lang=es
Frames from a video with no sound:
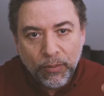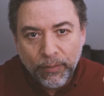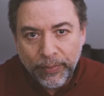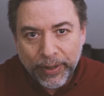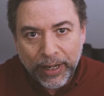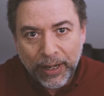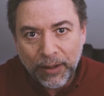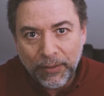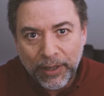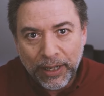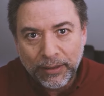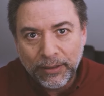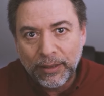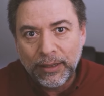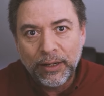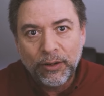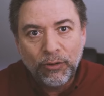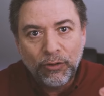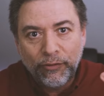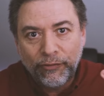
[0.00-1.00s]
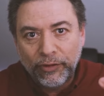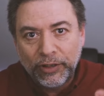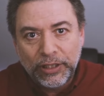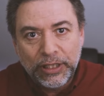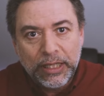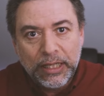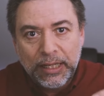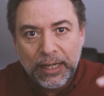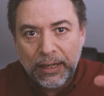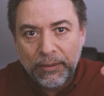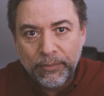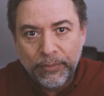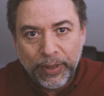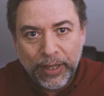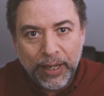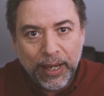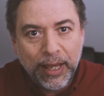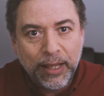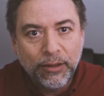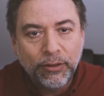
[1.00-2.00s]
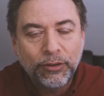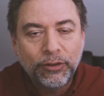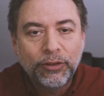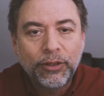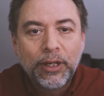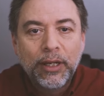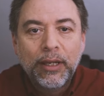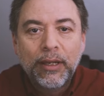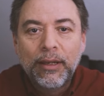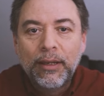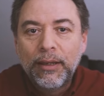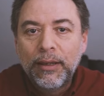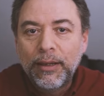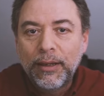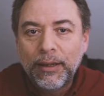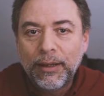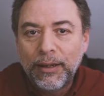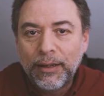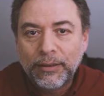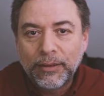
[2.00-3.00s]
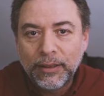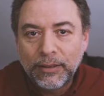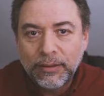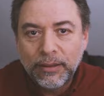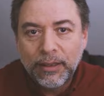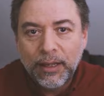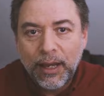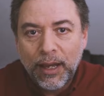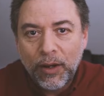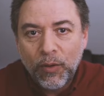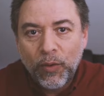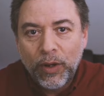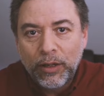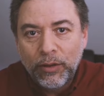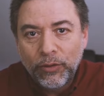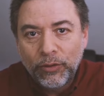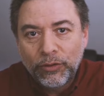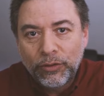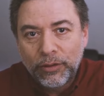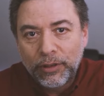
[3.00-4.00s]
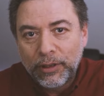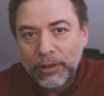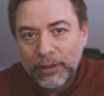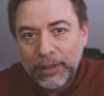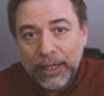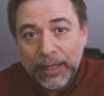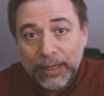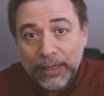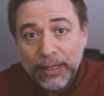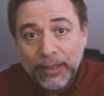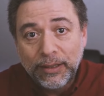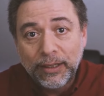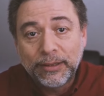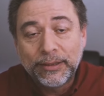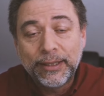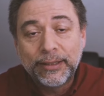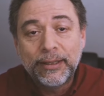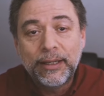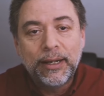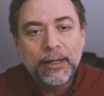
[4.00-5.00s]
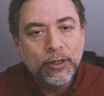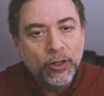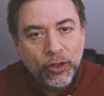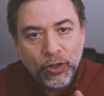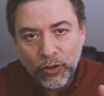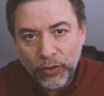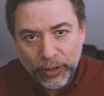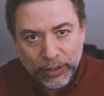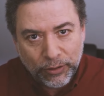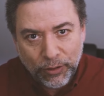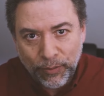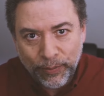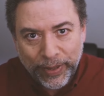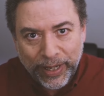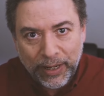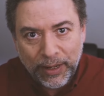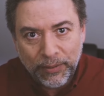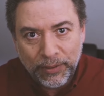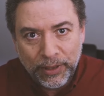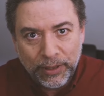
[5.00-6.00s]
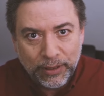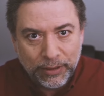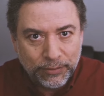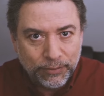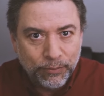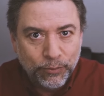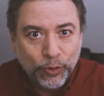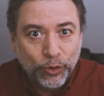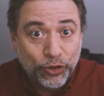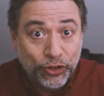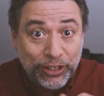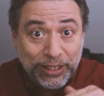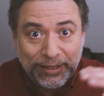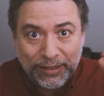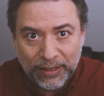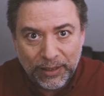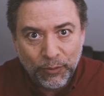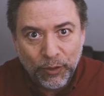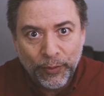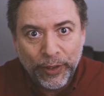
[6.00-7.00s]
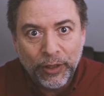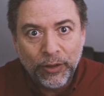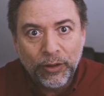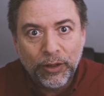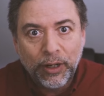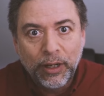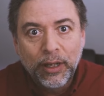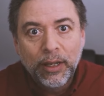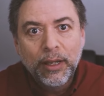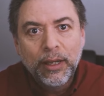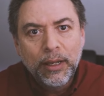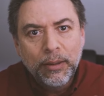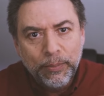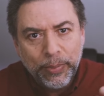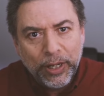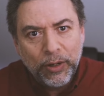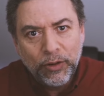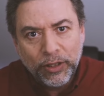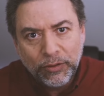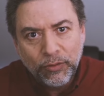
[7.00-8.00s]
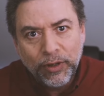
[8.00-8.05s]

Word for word: comparable a tener una oficina, empleados, electricidad, agua, luz, internet, etc. No es comparable, es muchísimo menor, pero